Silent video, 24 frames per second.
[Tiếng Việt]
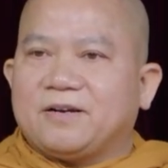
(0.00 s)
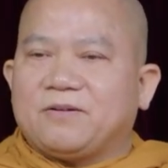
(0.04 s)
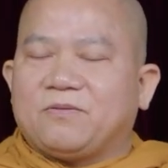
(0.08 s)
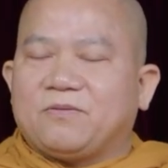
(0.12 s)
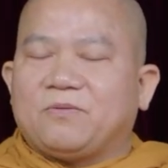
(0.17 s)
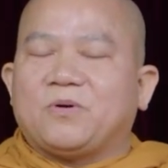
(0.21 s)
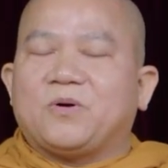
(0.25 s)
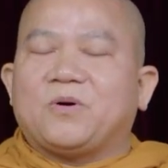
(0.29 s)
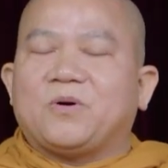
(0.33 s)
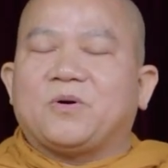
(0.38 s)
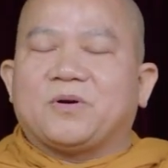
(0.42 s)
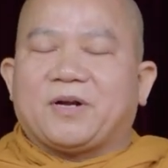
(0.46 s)

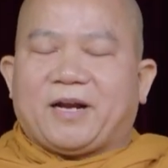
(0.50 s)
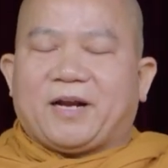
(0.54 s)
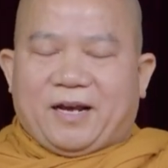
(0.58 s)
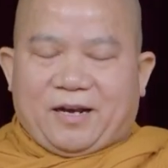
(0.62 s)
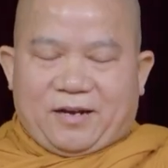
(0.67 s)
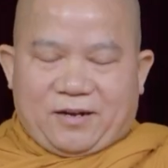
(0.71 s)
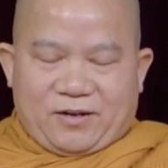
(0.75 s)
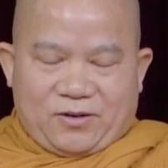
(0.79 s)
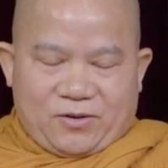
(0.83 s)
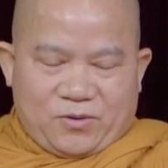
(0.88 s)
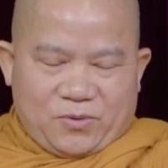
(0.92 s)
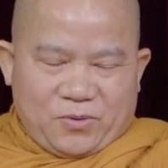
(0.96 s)
vô
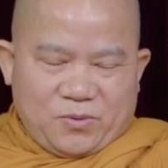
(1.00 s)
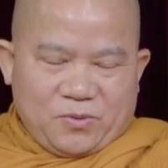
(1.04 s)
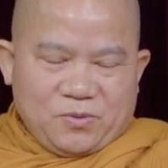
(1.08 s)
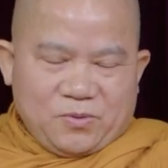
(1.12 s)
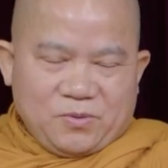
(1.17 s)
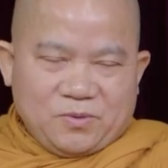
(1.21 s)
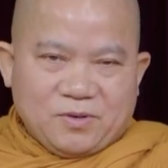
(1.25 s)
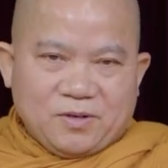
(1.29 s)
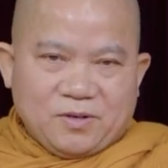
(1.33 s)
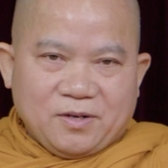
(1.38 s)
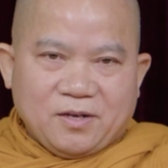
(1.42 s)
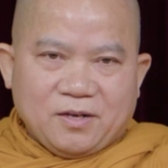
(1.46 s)

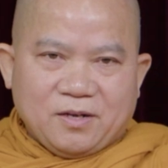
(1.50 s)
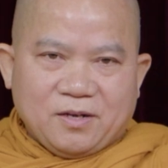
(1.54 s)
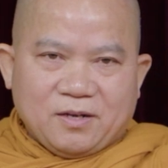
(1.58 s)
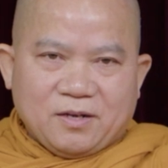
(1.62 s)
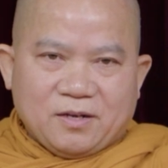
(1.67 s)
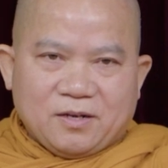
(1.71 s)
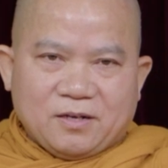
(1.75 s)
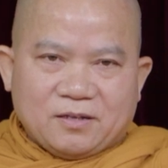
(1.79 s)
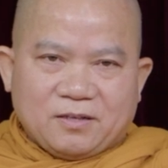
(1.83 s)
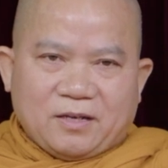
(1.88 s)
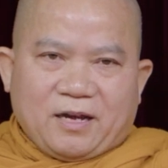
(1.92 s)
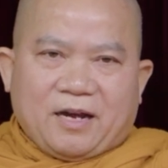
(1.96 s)
não
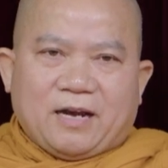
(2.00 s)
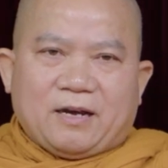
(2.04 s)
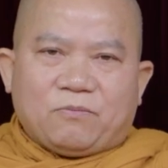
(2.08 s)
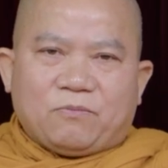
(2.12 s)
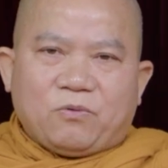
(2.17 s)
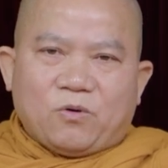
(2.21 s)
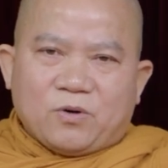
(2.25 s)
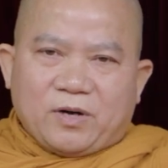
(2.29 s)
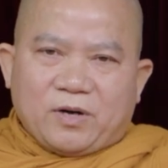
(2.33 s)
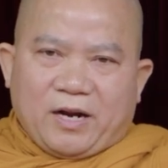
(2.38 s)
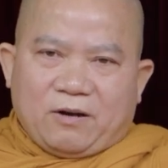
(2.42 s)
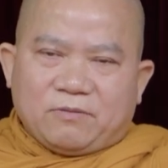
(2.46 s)
chàng
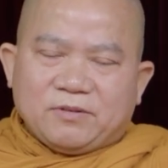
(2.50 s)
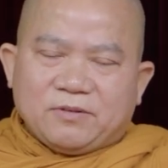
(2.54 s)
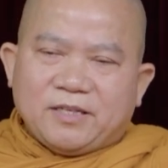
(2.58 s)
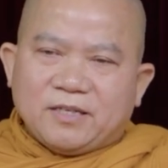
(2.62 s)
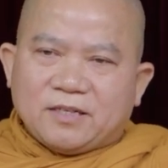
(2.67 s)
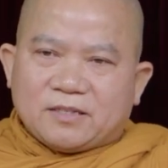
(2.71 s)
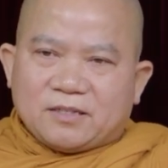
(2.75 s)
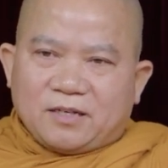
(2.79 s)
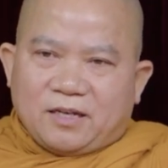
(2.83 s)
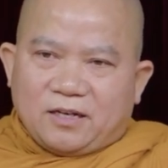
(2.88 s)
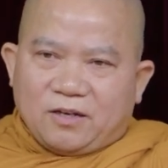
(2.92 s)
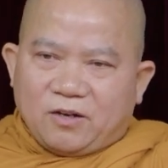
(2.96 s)
vô não
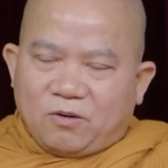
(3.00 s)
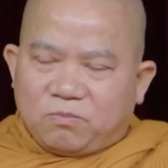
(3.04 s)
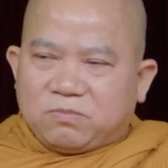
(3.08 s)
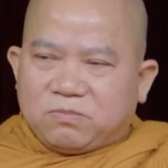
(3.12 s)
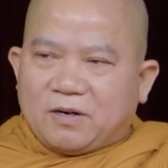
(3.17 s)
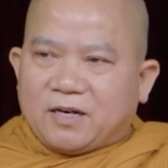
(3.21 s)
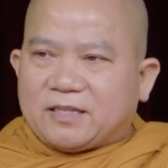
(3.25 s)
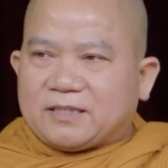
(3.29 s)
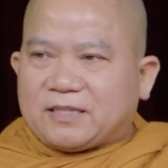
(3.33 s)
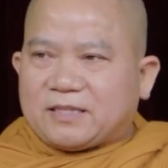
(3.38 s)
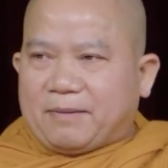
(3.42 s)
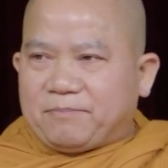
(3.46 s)
giết là lúc
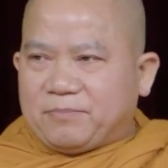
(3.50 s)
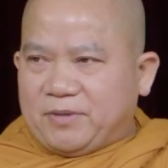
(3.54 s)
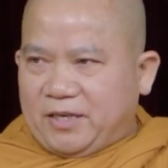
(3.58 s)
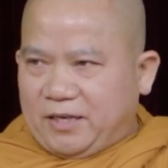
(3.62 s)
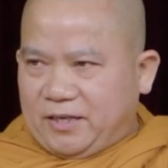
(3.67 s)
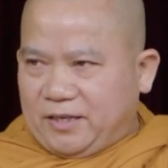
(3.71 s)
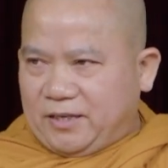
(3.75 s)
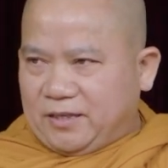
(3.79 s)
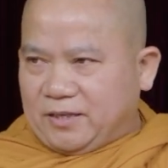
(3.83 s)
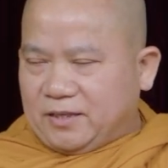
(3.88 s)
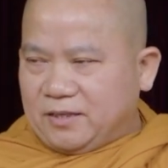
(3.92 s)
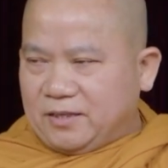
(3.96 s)
đó cái tâm
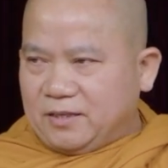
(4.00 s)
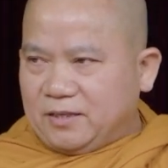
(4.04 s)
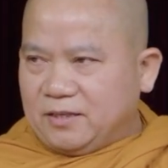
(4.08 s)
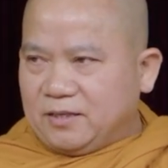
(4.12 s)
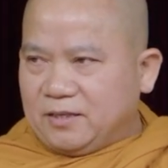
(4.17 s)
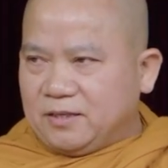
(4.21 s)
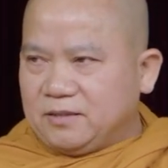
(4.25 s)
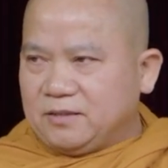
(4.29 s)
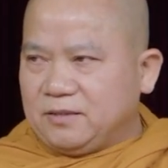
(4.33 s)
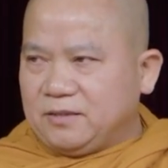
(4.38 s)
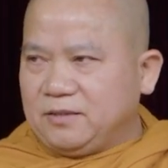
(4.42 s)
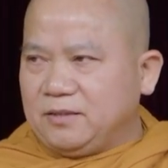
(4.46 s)
gì
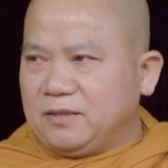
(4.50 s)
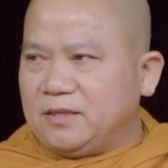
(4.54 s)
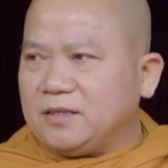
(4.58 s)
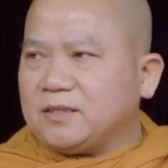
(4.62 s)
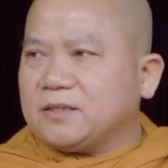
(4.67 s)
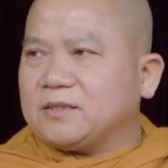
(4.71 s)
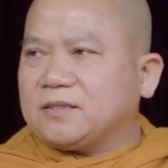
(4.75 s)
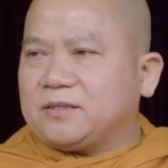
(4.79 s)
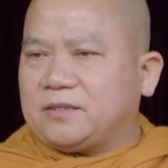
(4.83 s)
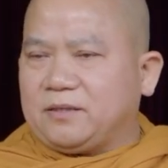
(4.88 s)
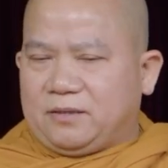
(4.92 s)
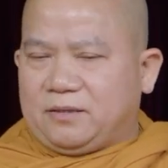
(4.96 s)

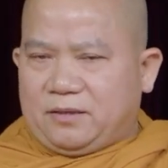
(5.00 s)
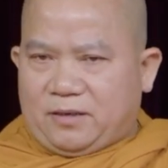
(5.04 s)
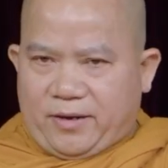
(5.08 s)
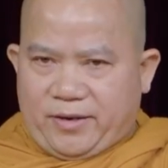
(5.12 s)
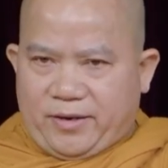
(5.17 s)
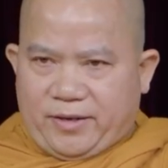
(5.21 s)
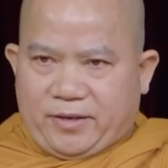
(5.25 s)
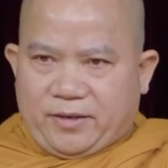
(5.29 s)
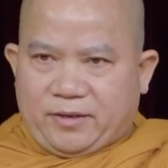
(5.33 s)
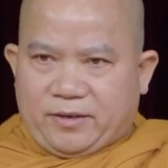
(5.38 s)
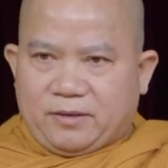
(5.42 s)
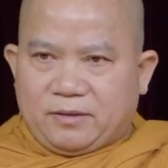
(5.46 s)
nhất xưởng
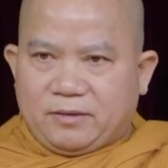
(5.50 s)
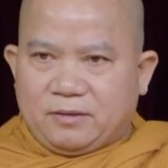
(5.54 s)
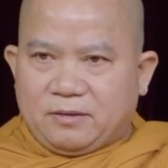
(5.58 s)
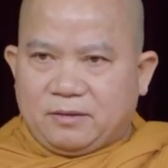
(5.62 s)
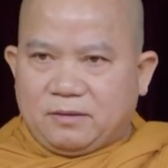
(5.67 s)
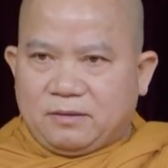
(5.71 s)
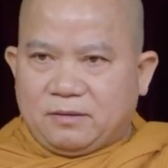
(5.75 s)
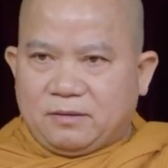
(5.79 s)
đề